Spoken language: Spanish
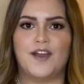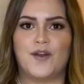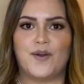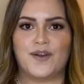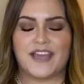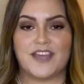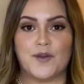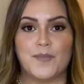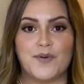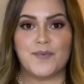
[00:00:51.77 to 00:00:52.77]
Ok,
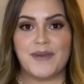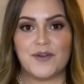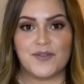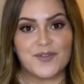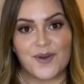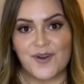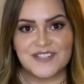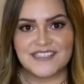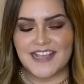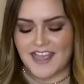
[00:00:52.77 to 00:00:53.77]
como número
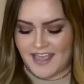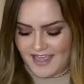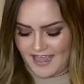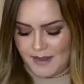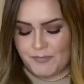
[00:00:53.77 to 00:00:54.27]
dos, el